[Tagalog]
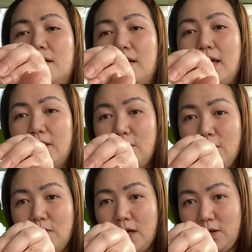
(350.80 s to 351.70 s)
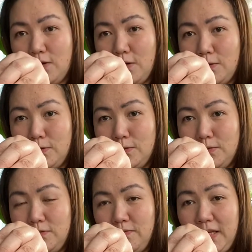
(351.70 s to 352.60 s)
Ito yung ano,
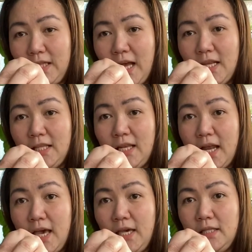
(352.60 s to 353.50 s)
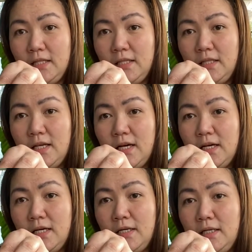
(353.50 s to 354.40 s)
yung vitality line ng
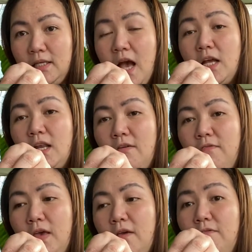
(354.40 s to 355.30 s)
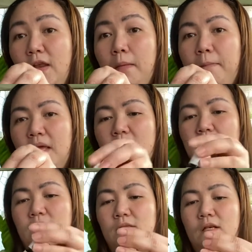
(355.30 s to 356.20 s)
Young Living Philippines.